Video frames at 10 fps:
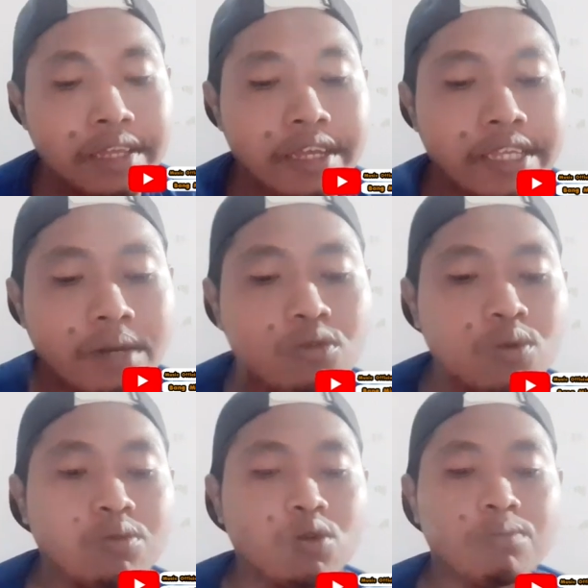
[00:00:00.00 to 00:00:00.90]
Yacen
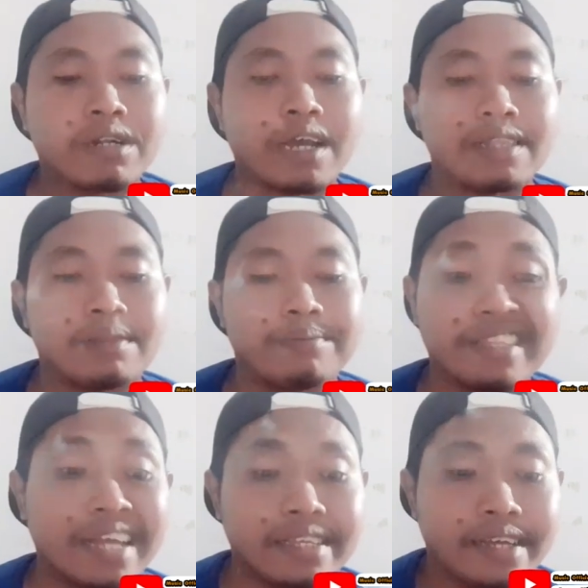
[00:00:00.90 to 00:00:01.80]
buru-buru
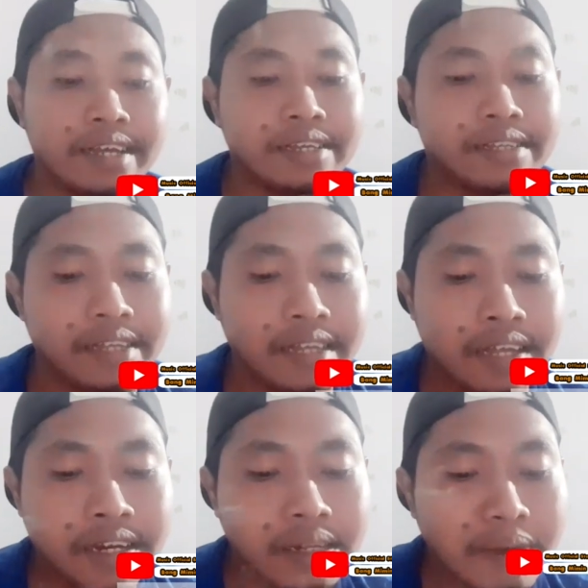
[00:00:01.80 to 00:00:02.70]
bertanya,
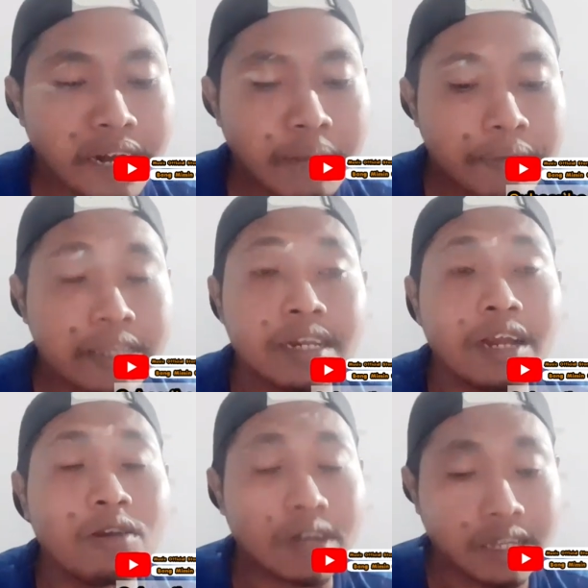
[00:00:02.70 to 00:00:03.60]
di mana
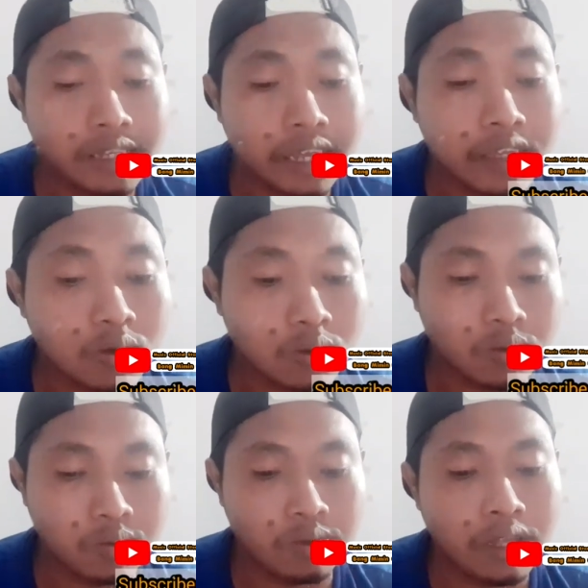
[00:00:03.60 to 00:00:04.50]
perkiraan lokasinya itu?